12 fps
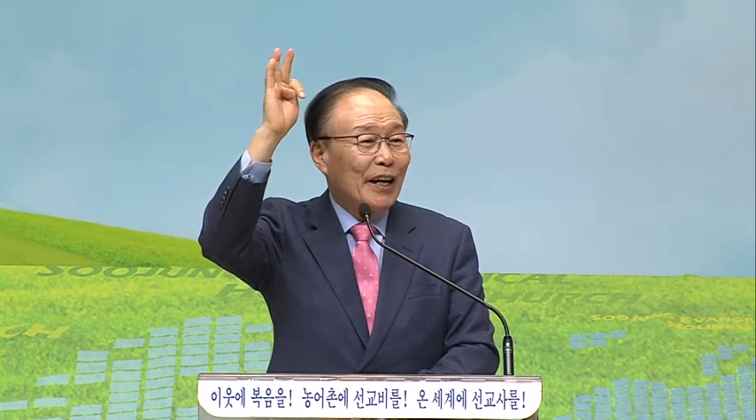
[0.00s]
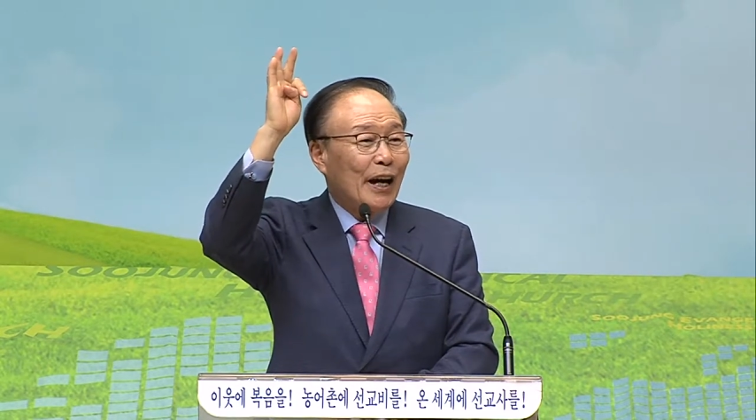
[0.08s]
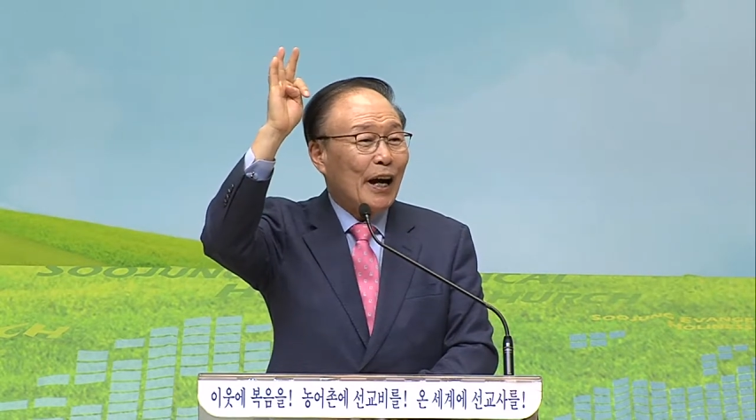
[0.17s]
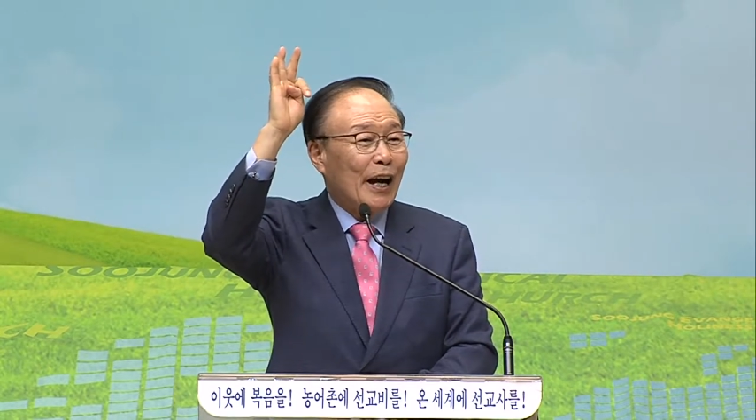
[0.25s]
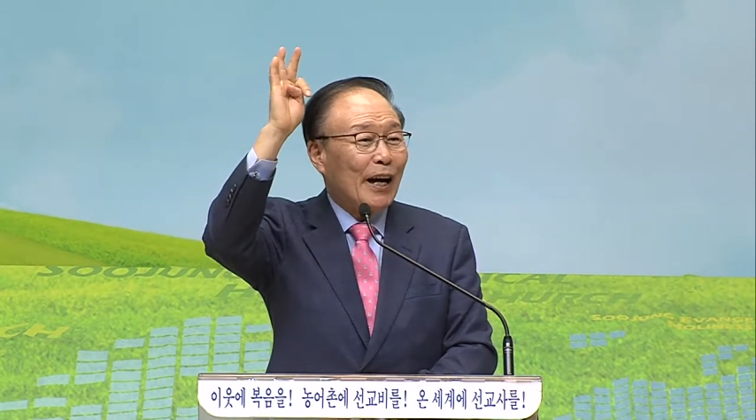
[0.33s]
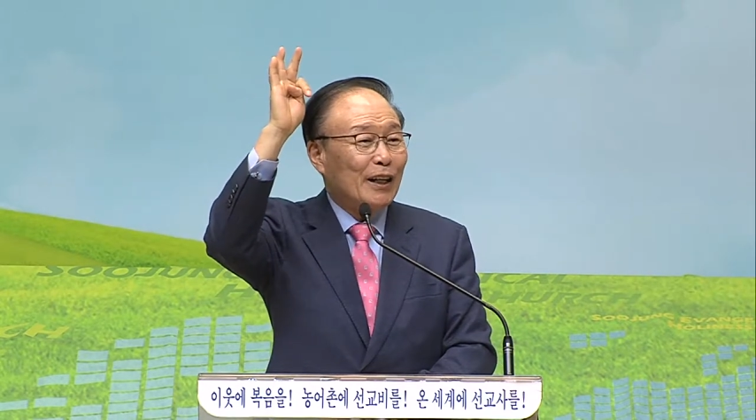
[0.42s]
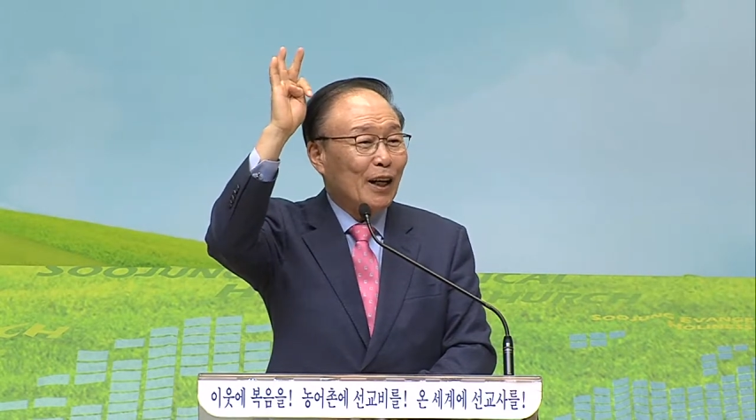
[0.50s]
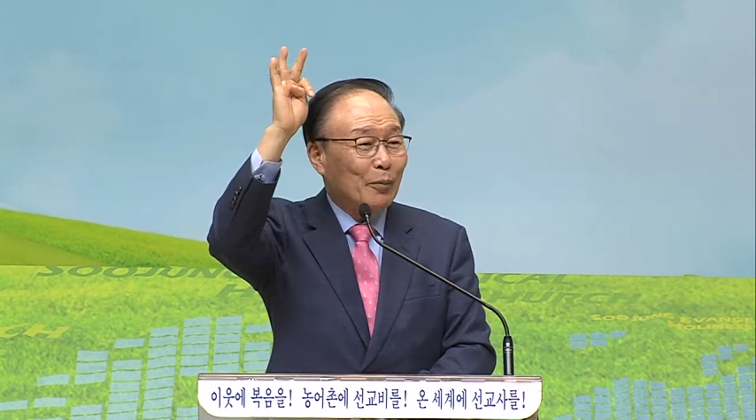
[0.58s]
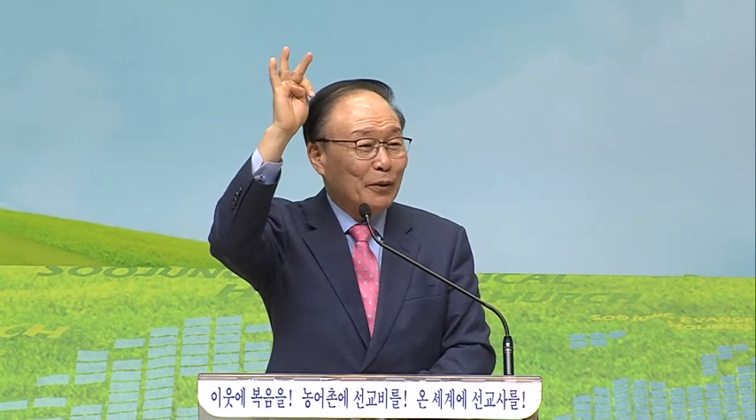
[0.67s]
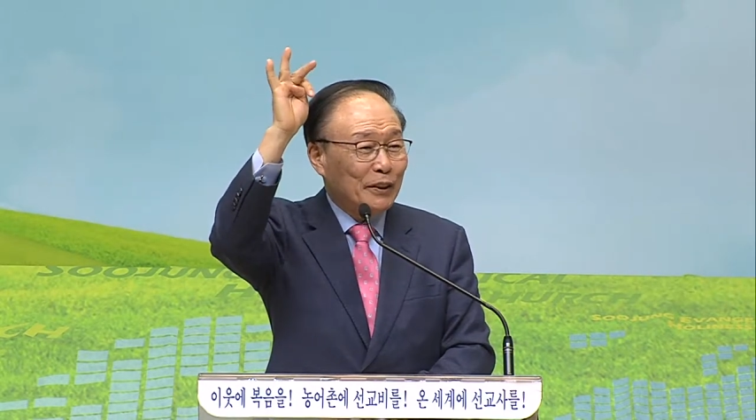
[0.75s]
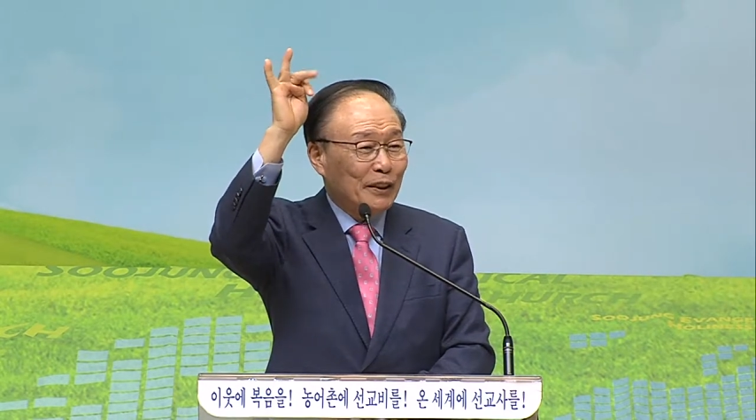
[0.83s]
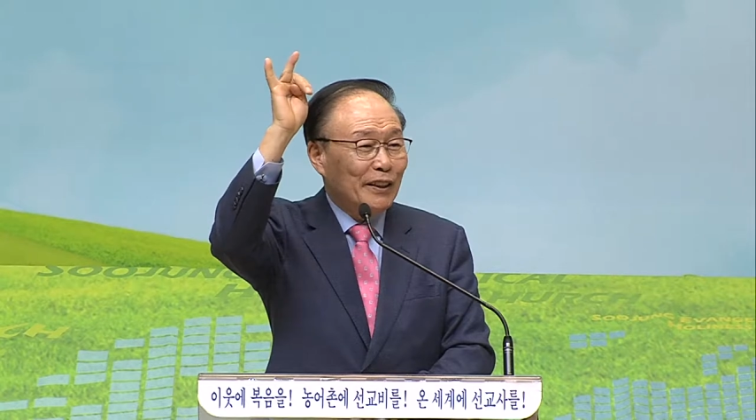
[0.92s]

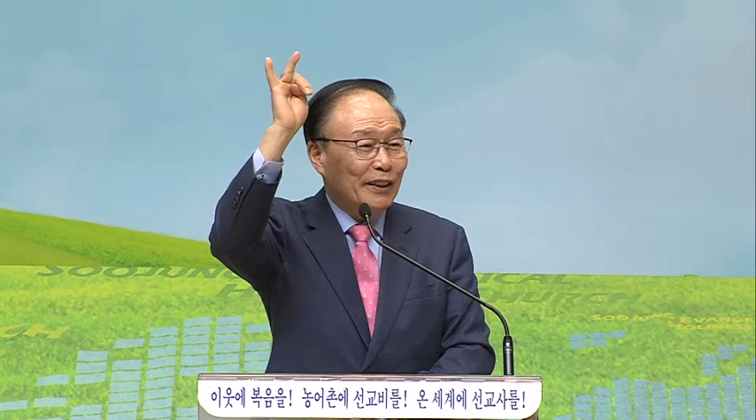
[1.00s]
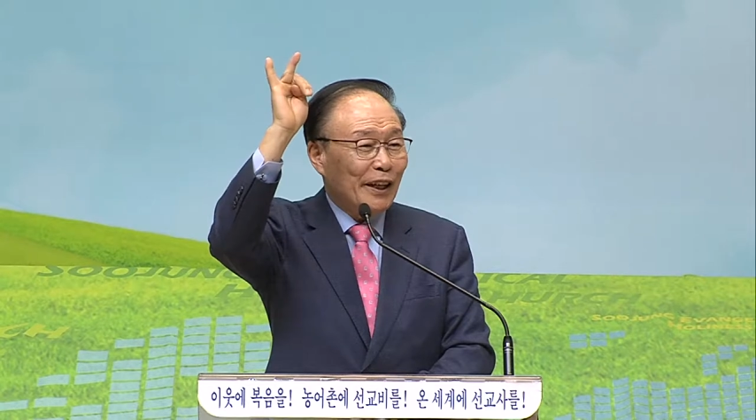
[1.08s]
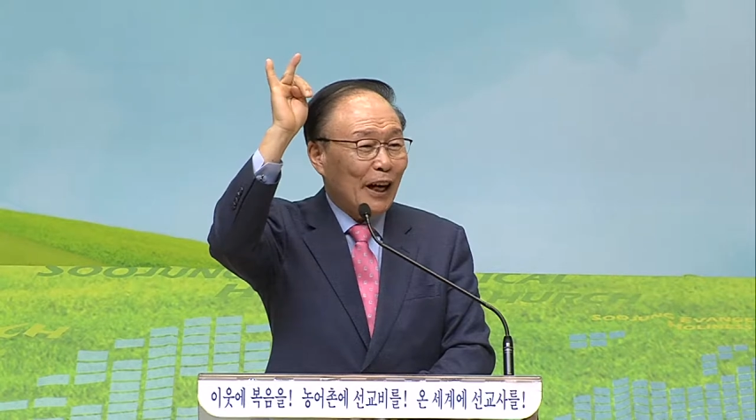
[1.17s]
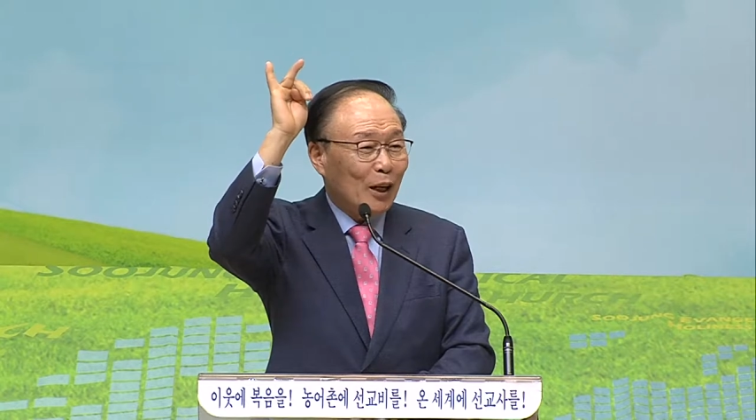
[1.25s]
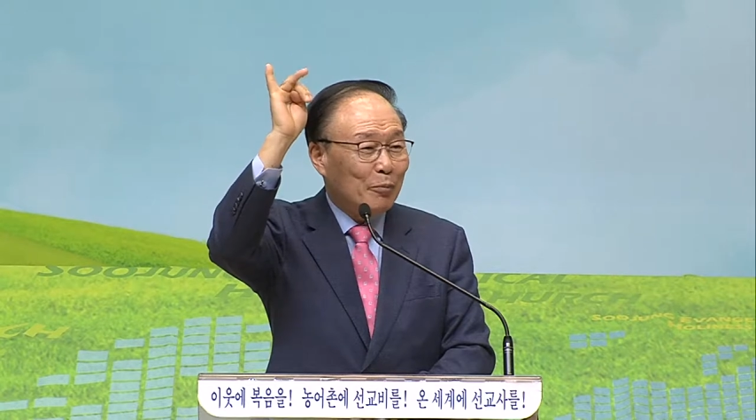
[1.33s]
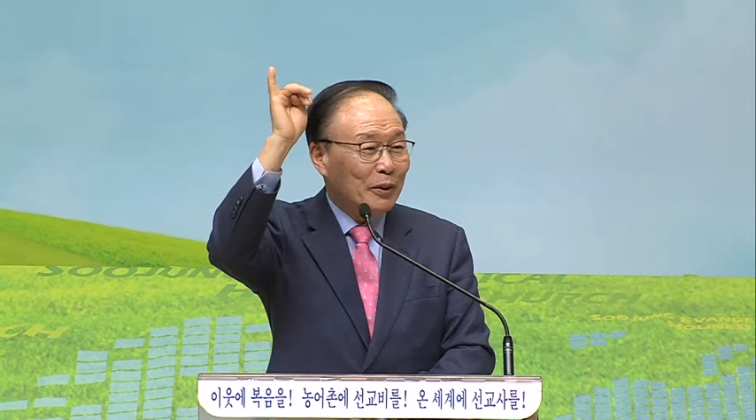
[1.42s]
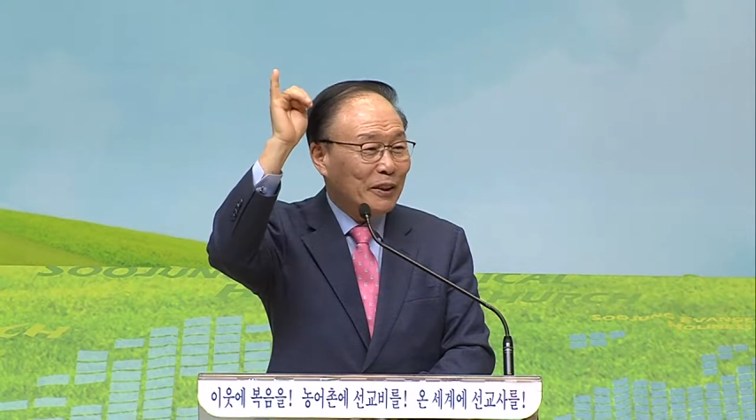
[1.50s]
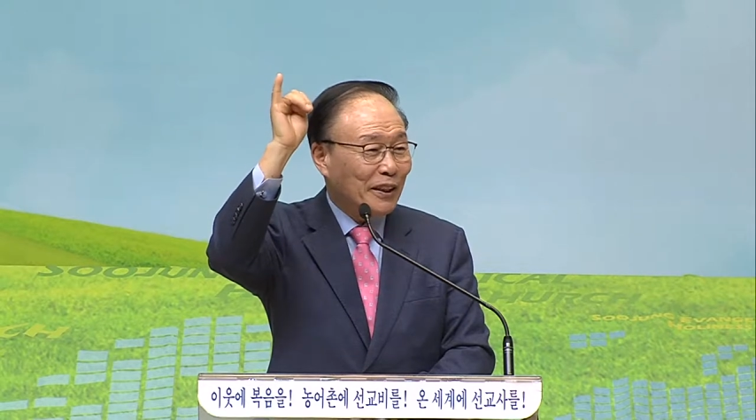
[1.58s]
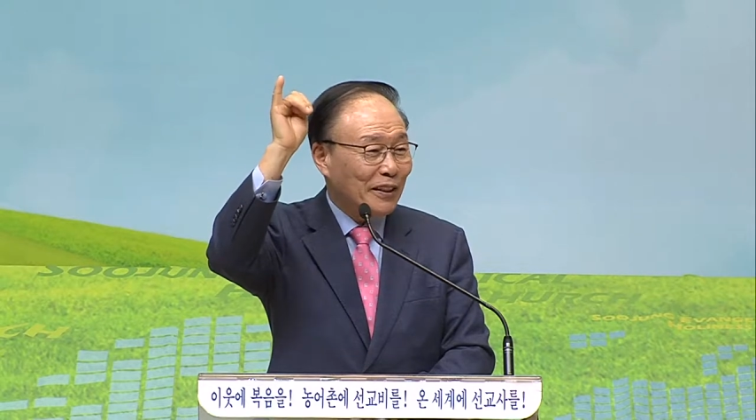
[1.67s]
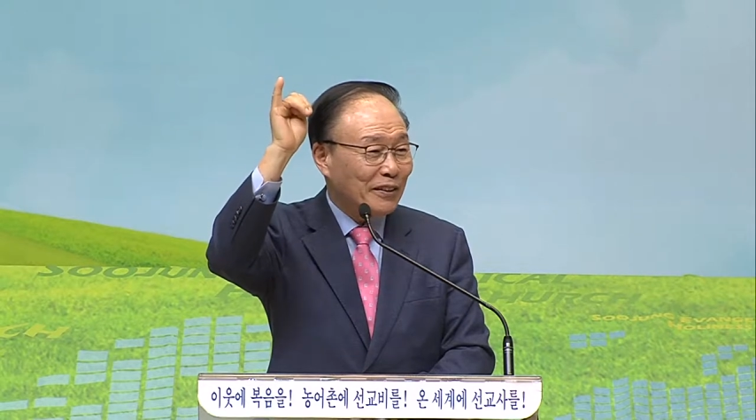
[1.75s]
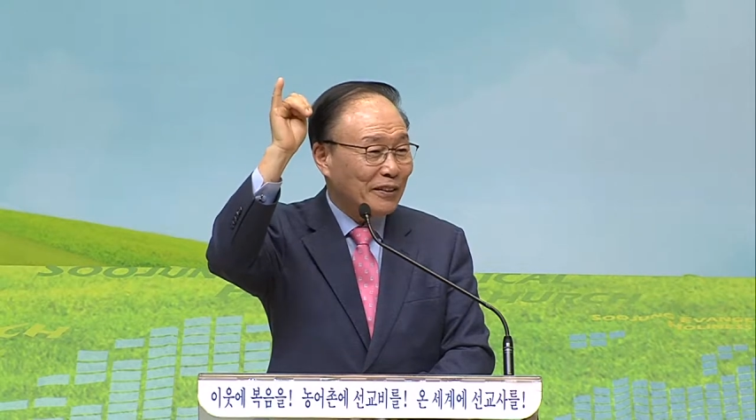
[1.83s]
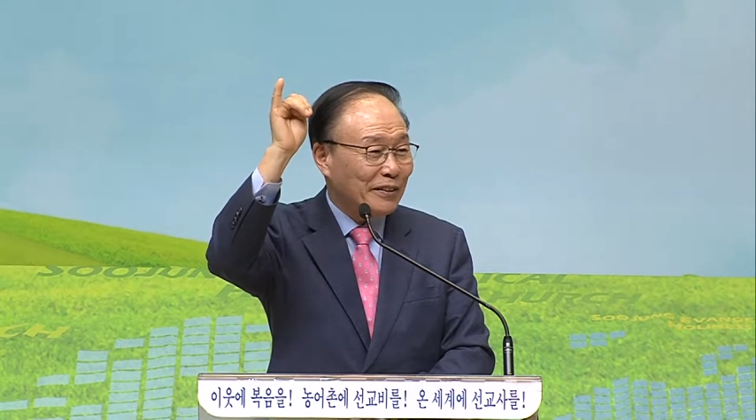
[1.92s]
할아버지 할머니
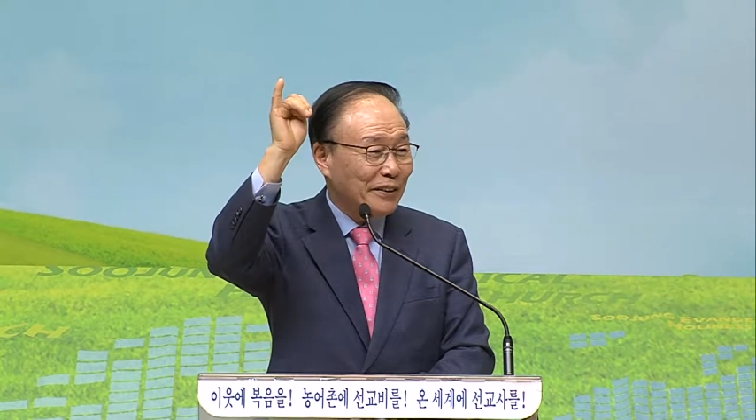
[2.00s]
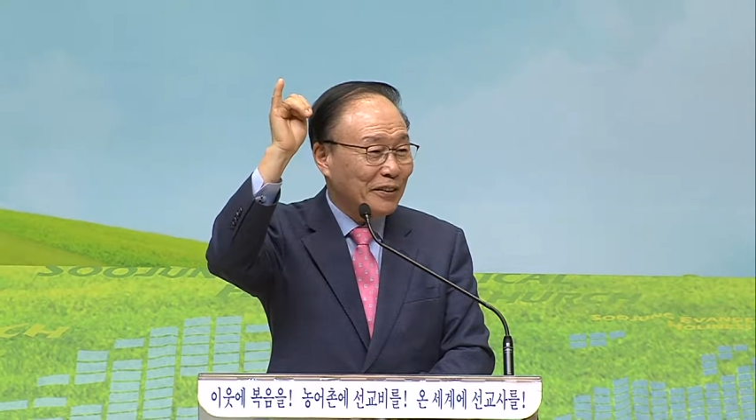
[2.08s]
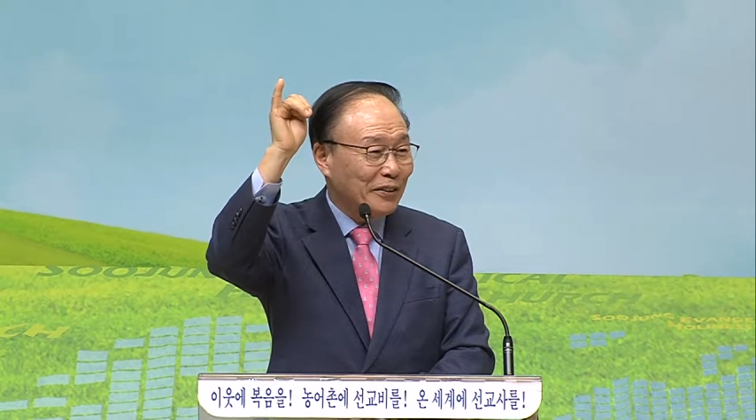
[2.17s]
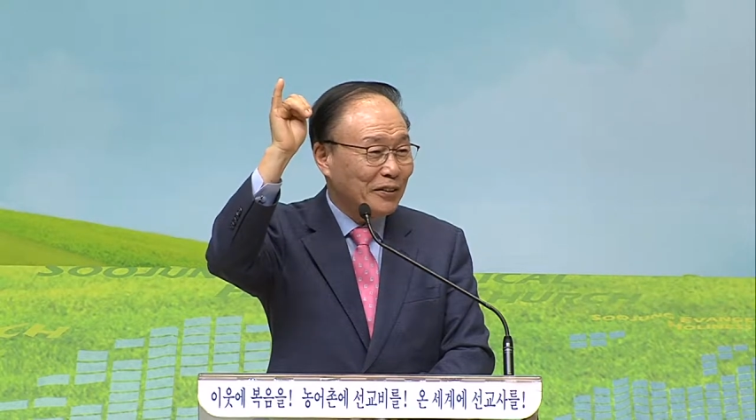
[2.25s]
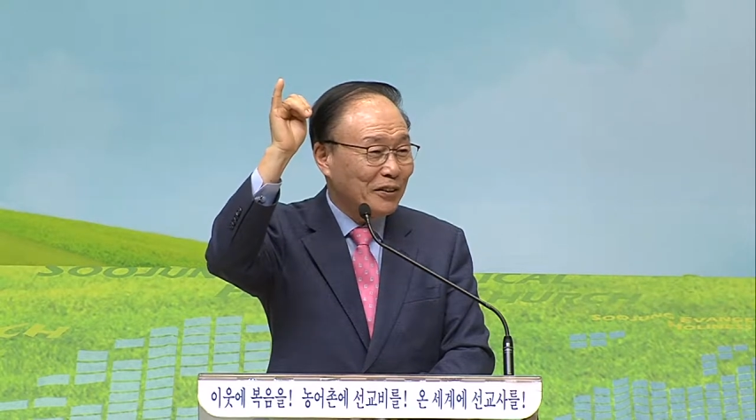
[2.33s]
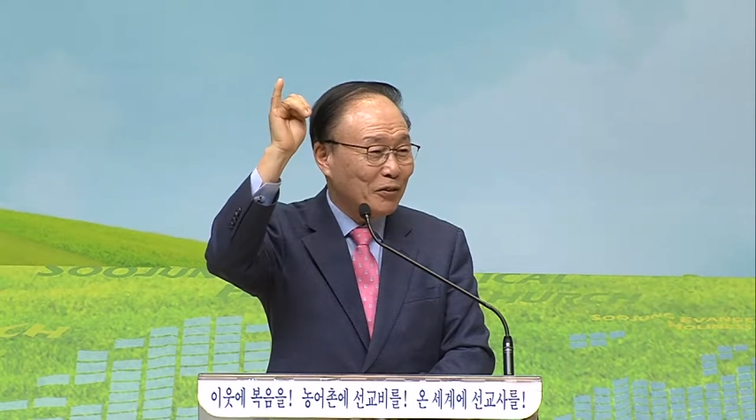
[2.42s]
계셨어요.